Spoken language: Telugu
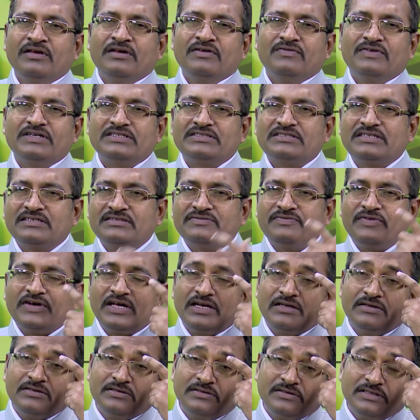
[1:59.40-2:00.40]
ఫస్ట్ ఆఫ్
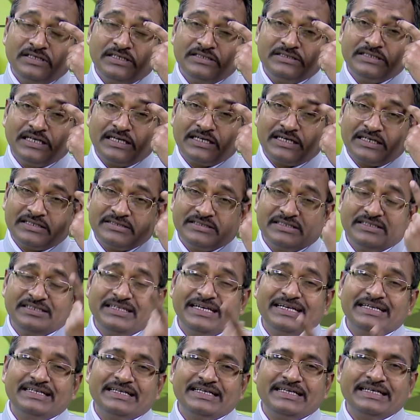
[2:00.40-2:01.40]
ఆల్ ఈ చక్రసిద్ధి
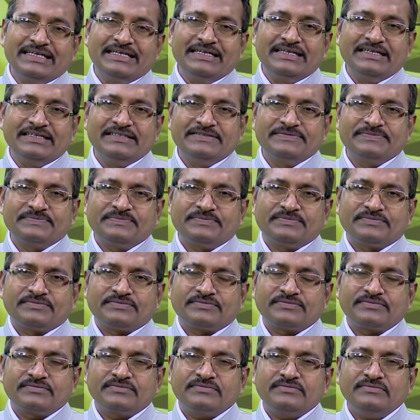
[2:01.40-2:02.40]
అంటే ఏంటి
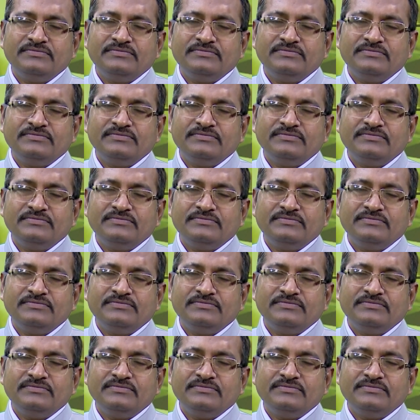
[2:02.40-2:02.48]
hmm.